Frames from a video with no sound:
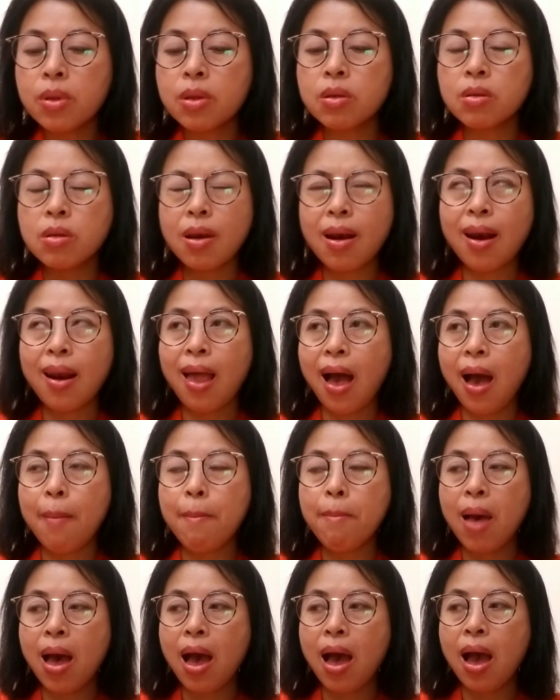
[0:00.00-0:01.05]

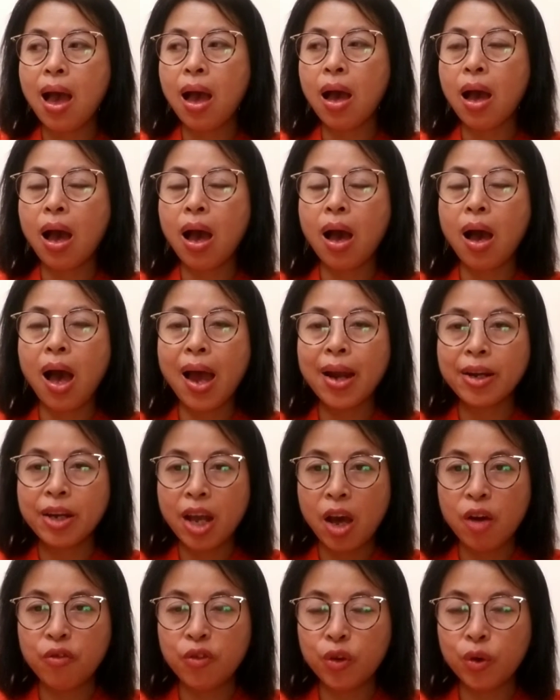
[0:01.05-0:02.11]
selama uh,
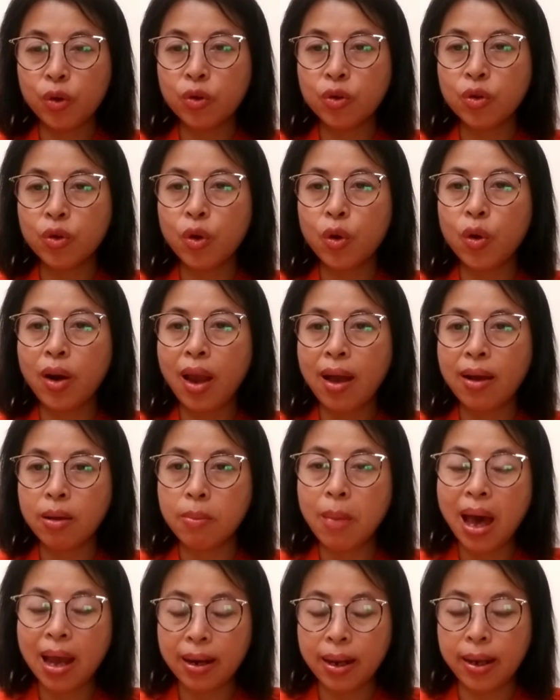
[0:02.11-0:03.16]
ada virus corona
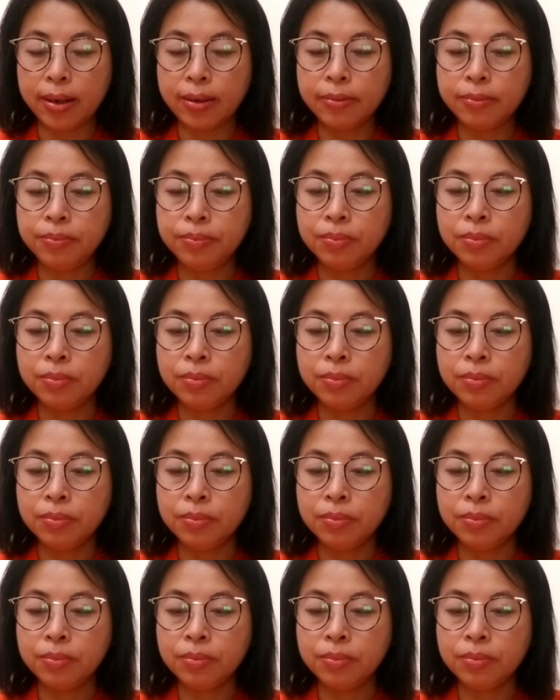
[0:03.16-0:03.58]
kemarin